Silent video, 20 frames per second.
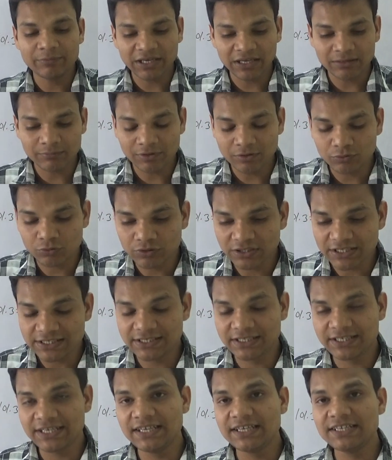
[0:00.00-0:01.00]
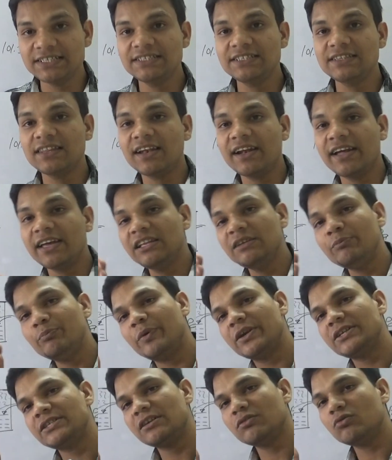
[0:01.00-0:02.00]
में कन्वर्ट होते हैं ठीक इसी तरह यदि
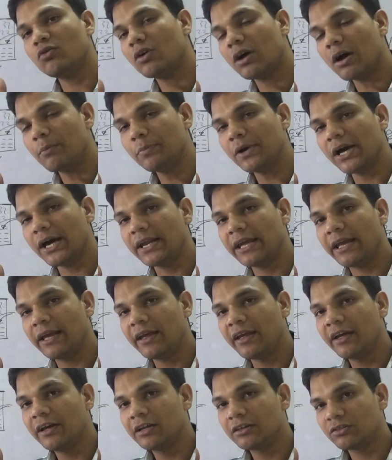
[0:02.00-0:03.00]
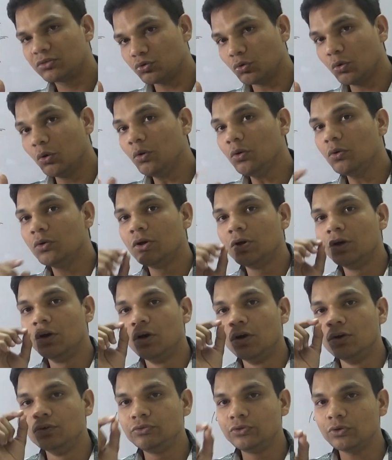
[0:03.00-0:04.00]
प्रेशर को कम करें तो
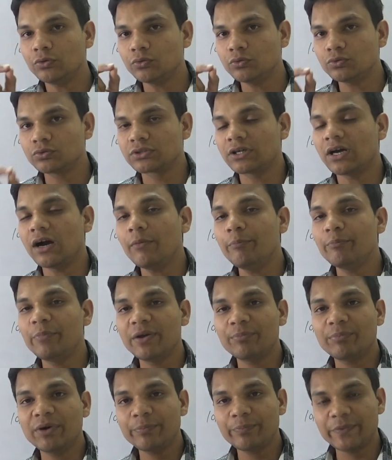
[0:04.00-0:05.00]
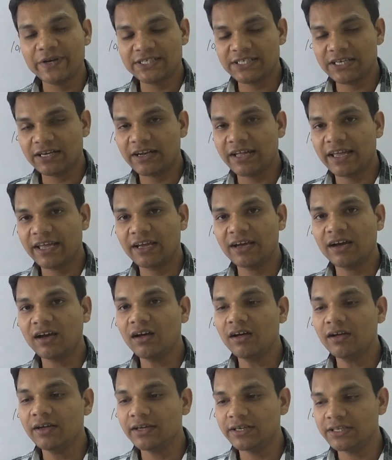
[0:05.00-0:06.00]
जो उसका वेपर प्रेशर रहेगा
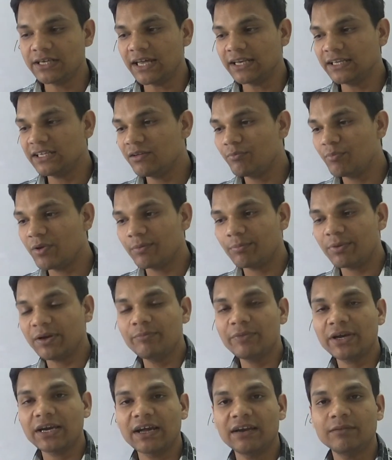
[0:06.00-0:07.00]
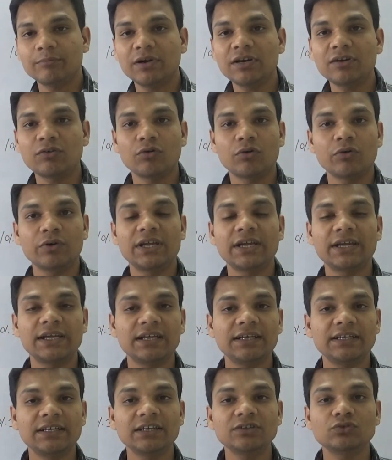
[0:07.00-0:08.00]
यानी कि वेपर में कन्वर्ट होने
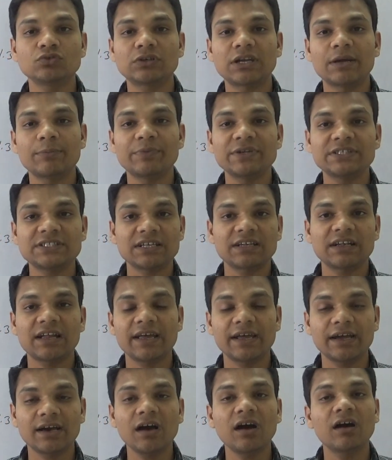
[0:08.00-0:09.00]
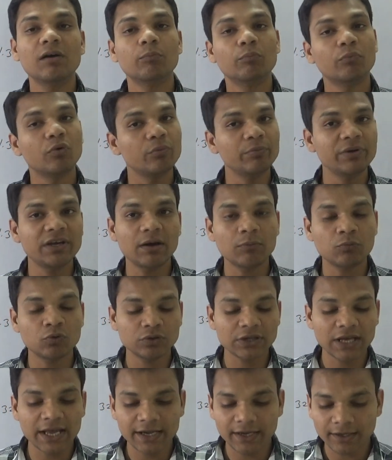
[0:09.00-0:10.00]
के लिए जो टेम्परेचर रहेगा वो भी कम
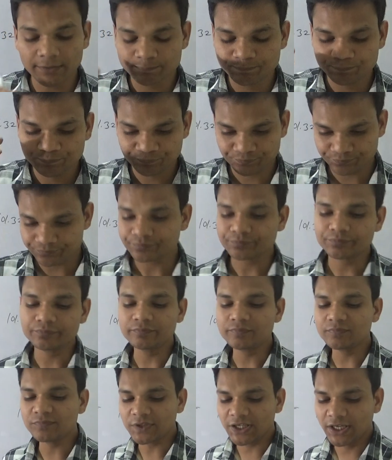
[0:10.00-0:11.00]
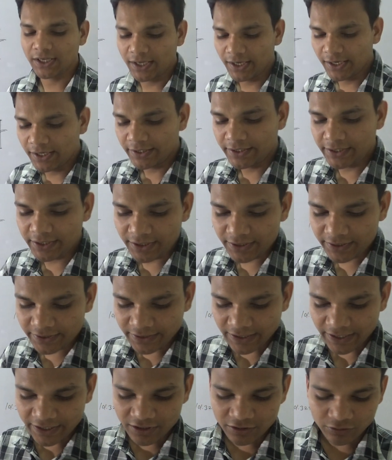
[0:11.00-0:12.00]
हो जाएगा ठीक
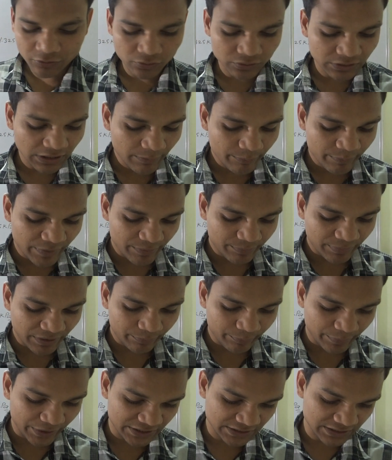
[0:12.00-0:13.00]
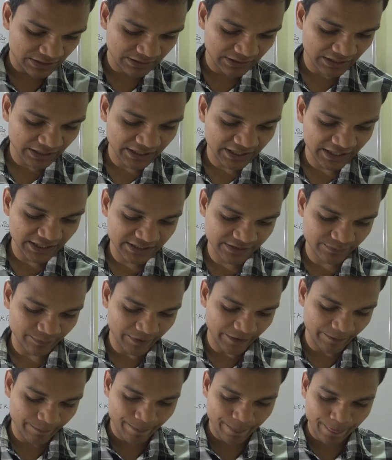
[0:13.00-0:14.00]
यही होता है वेपर प्रेशर के केस में